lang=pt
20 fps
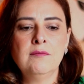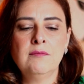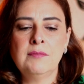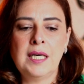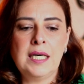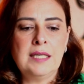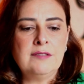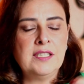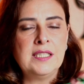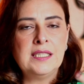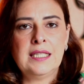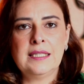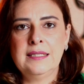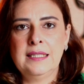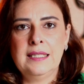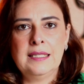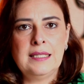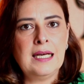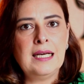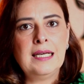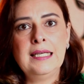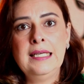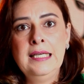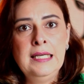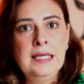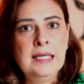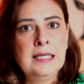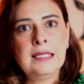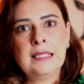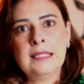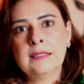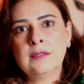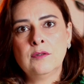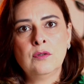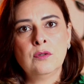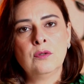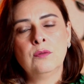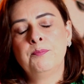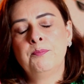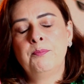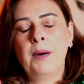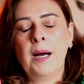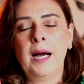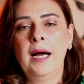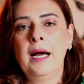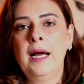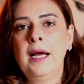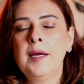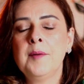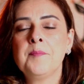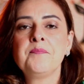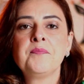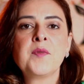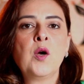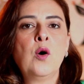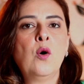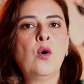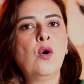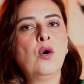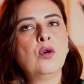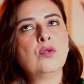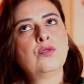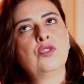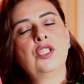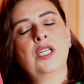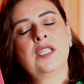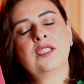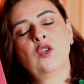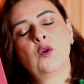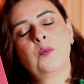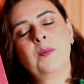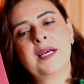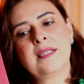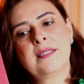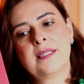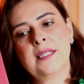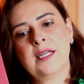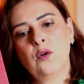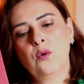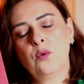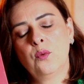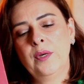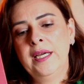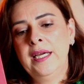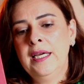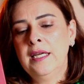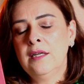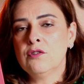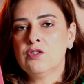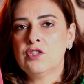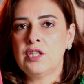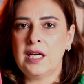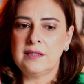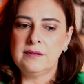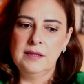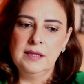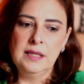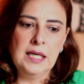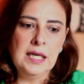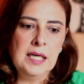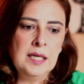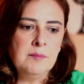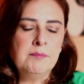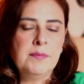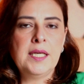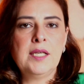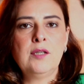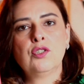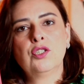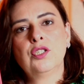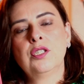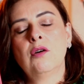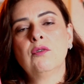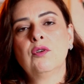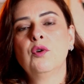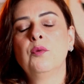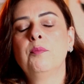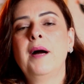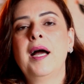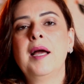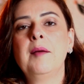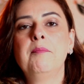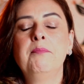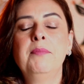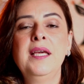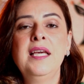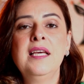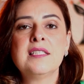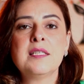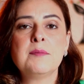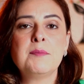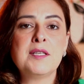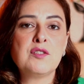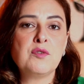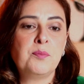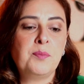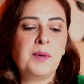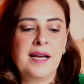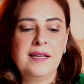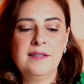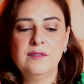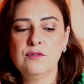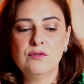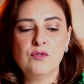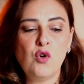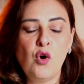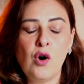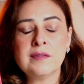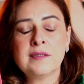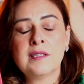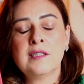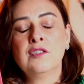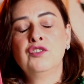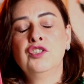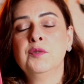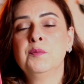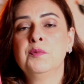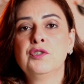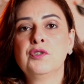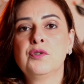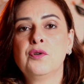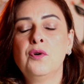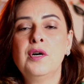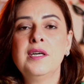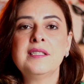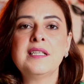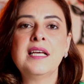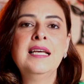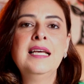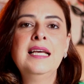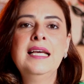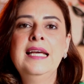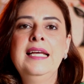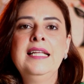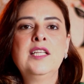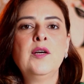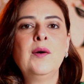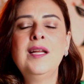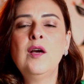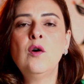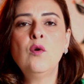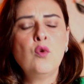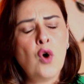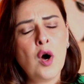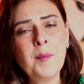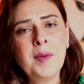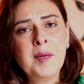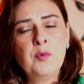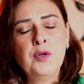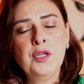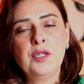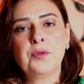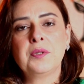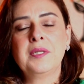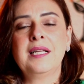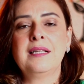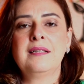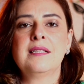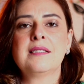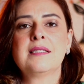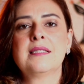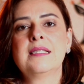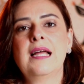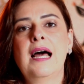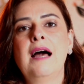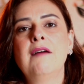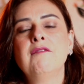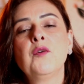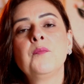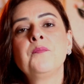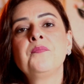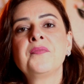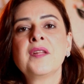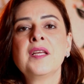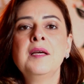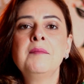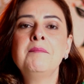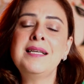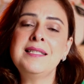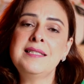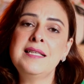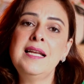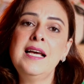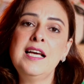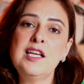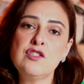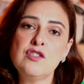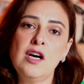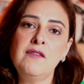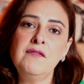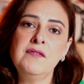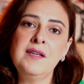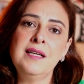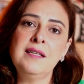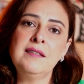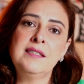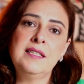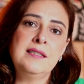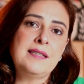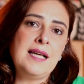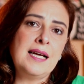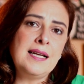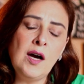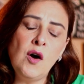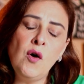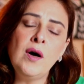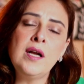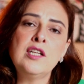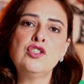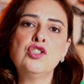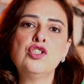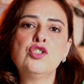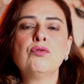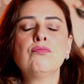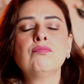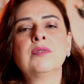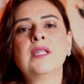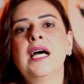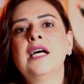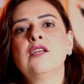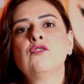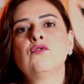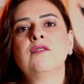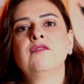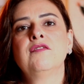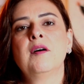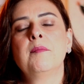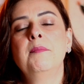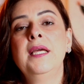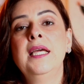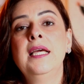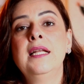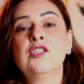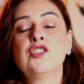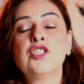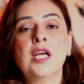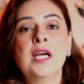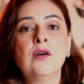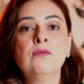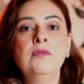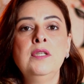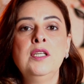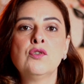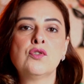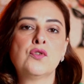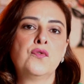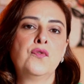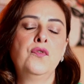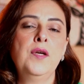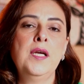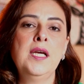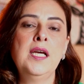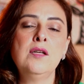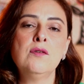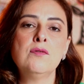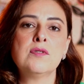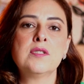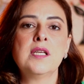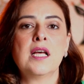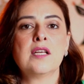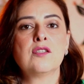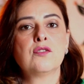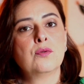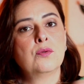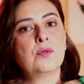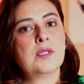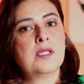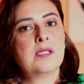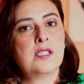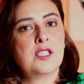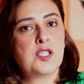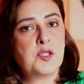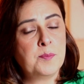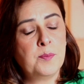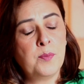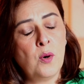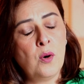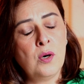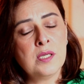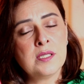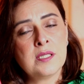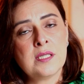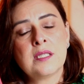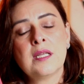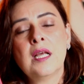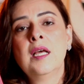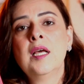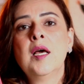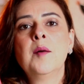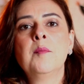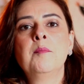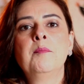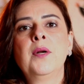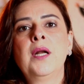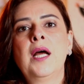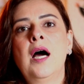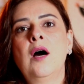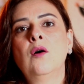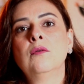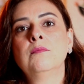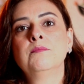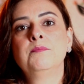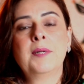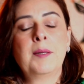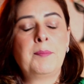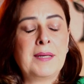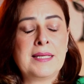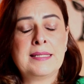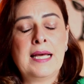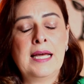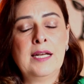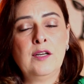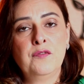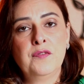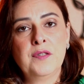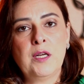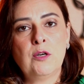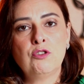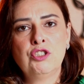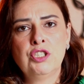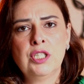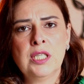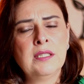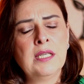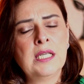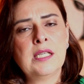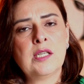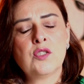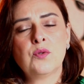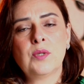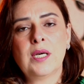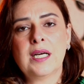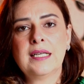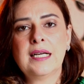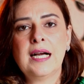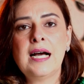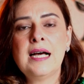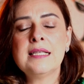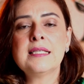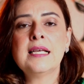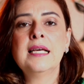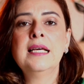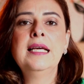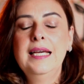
uma verdadeira ira do pai, outros já são mais tranquilos, já lambem o chão que o pai pisa, mas o pai não gosta desse tipo de coisa. Então ele é um homem muito detalhado detestável, mas ele resolve que está na hora de juntar sua família, de reunir os filhos e as suas esposas para um, pra passarem o um final de ano ali na sua casa.